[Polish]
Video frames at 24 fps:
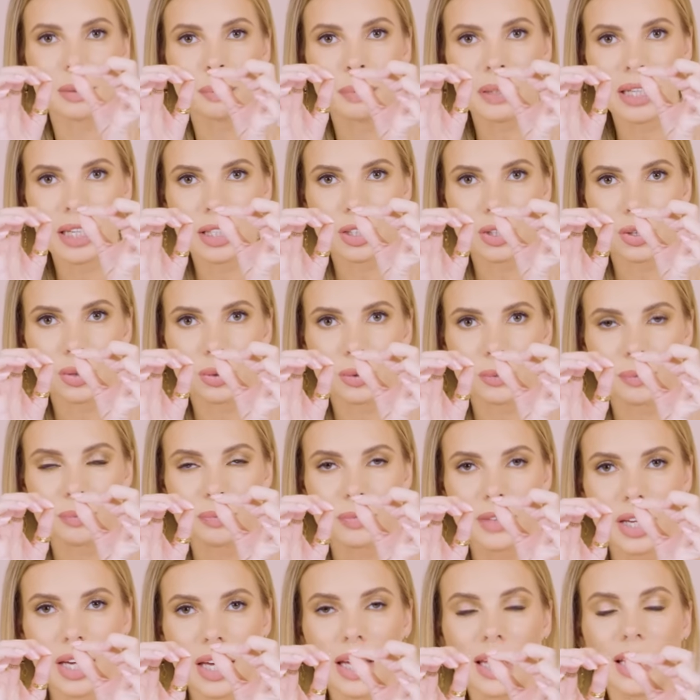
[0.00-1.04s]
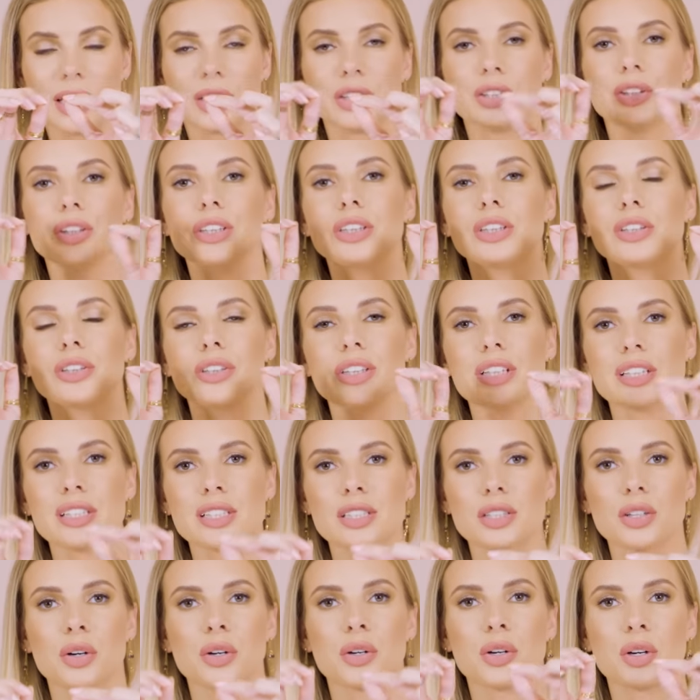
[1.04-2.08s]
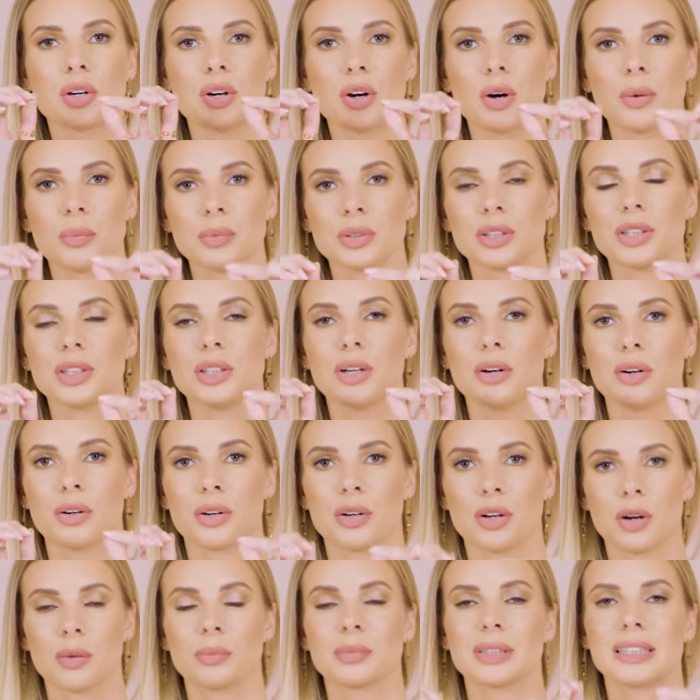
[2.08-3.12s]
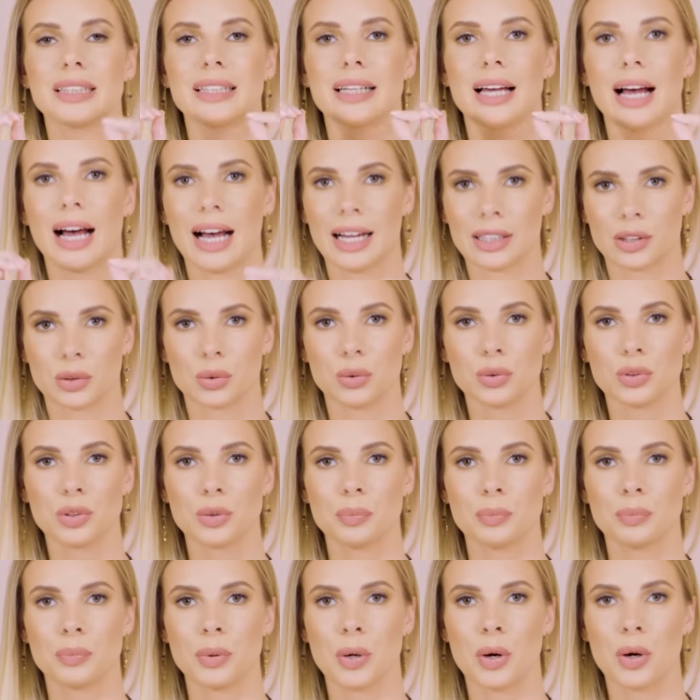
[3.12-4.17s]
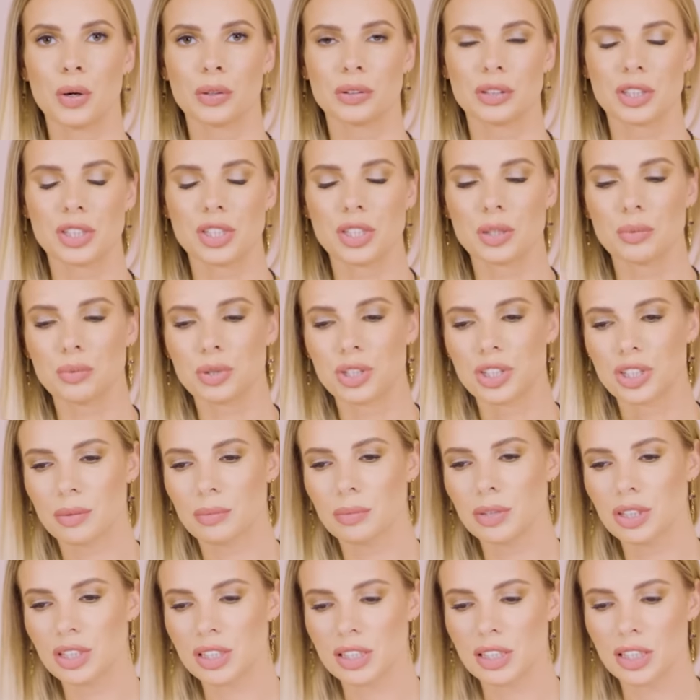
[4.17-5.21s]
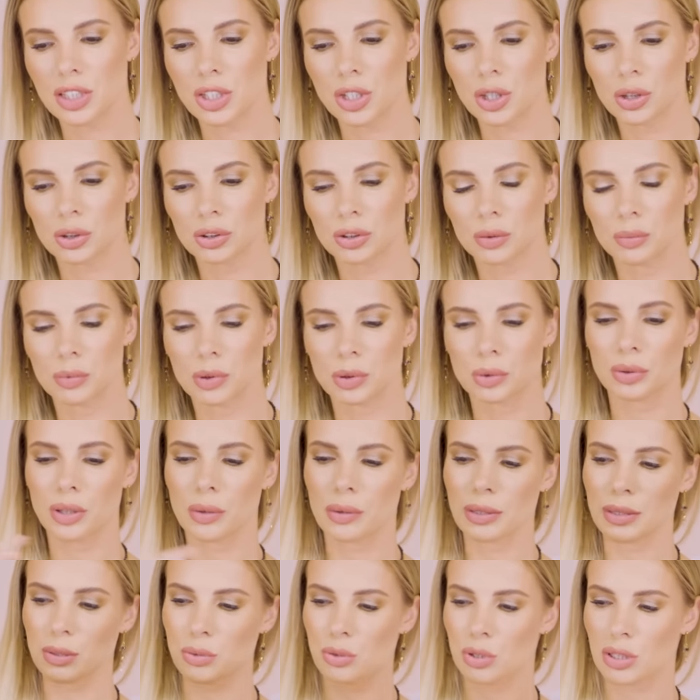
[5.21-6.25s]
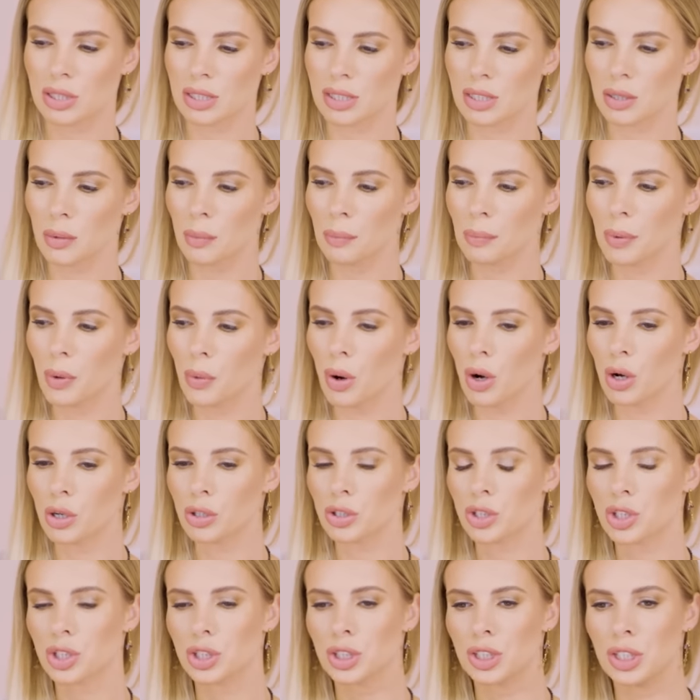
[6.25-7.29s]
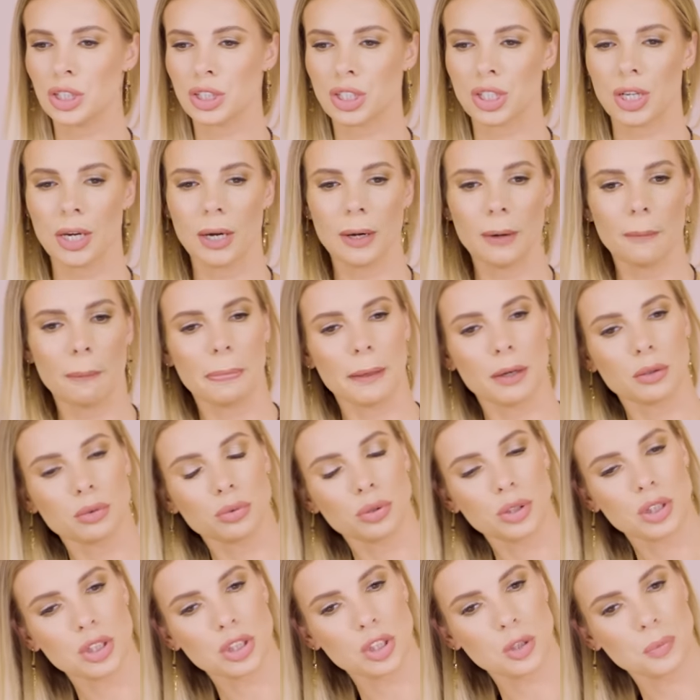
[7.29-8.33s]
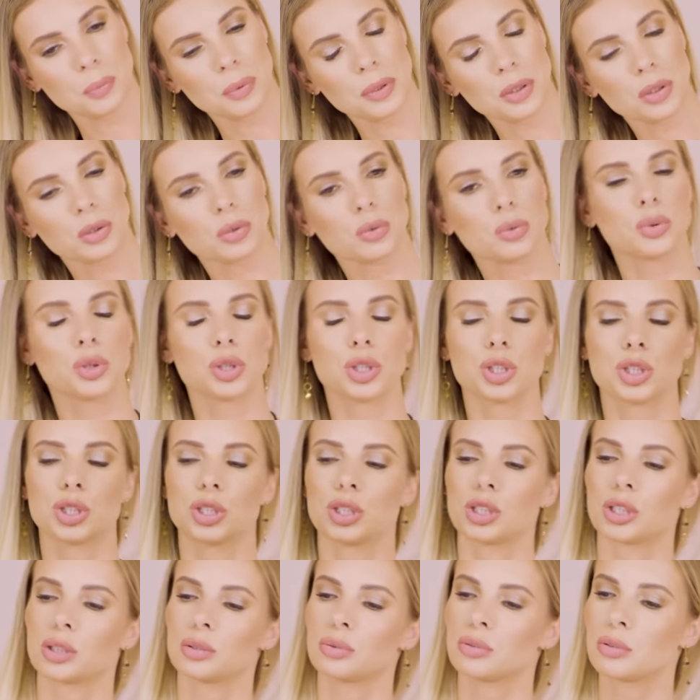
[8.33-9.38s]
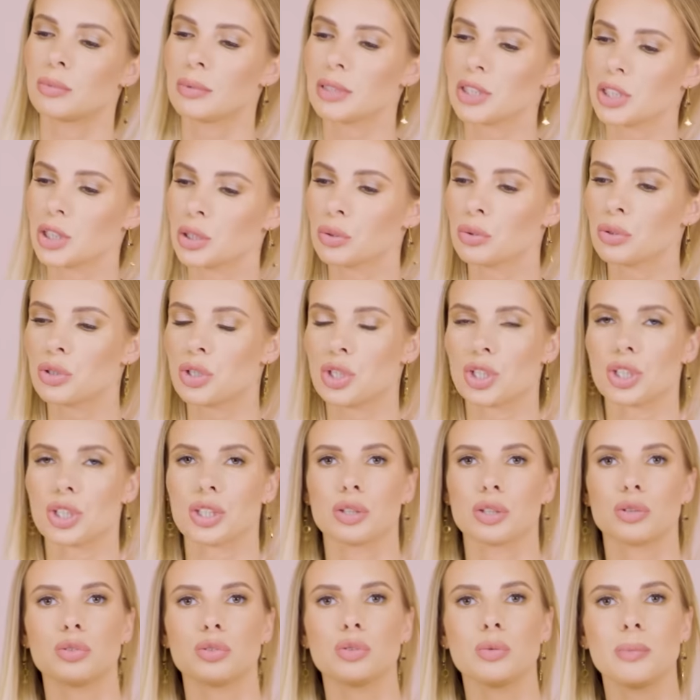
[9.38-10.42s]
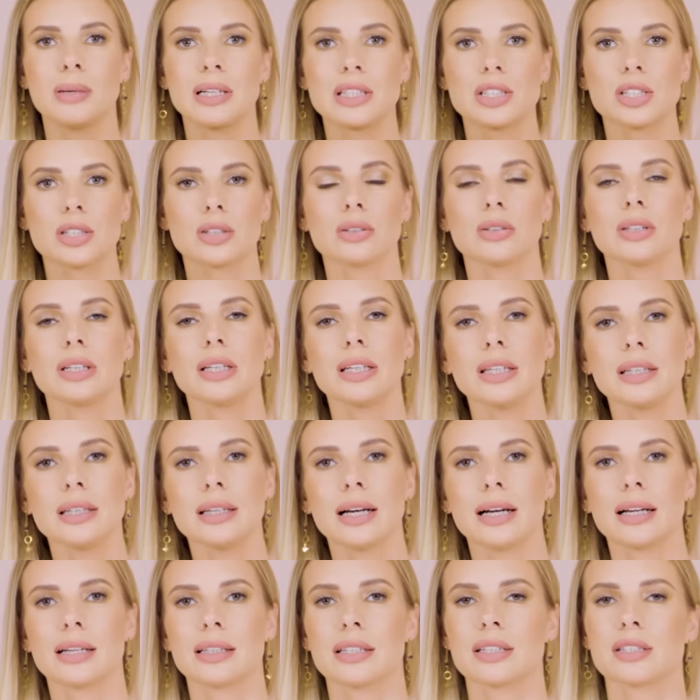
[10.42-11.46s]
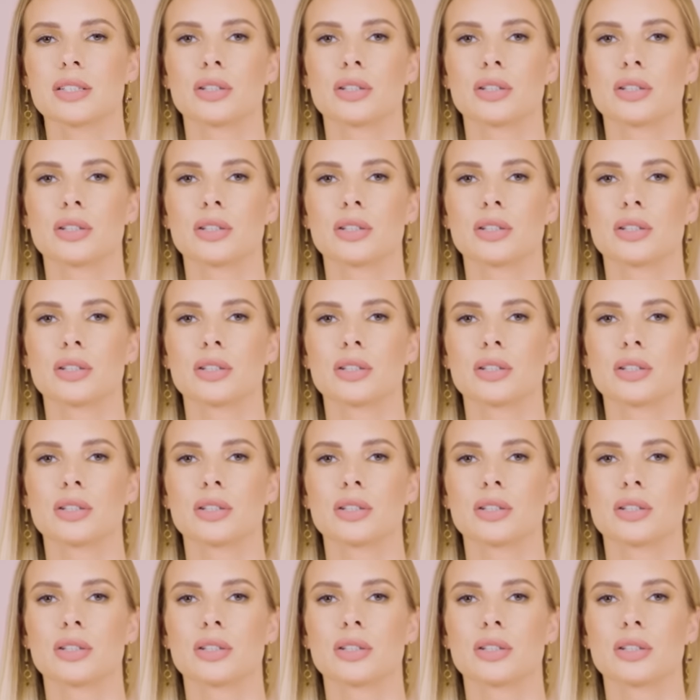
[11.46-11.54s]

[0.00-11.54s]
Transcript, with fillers: zapięciu. No i to jest ogromny, ogromny atut, bo też nie musicie myśleć o tym, które łańcuszki ze sobą połączyć, który jest odpowiednio dłuższy, który będzie krótszy. Tu macie to idealnie